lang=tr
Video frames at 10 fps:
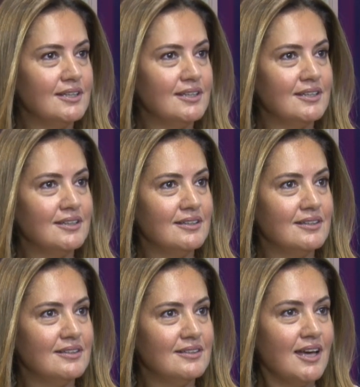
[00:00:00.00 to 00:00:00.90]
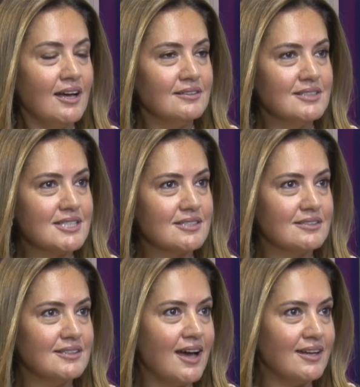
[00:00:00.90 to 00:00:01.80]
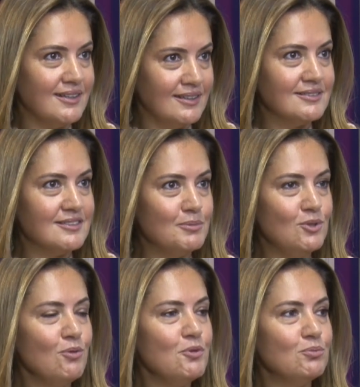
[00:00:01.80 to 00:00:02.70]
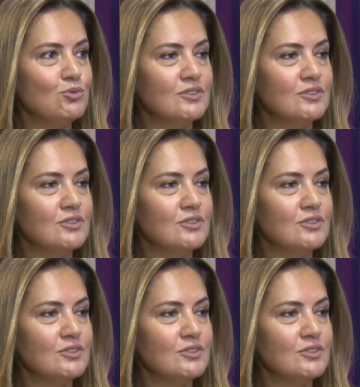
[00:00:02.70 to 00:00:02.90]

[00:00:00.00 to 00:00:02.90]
E, evet. E, yalnızsın yani anlatabiliyor muyum?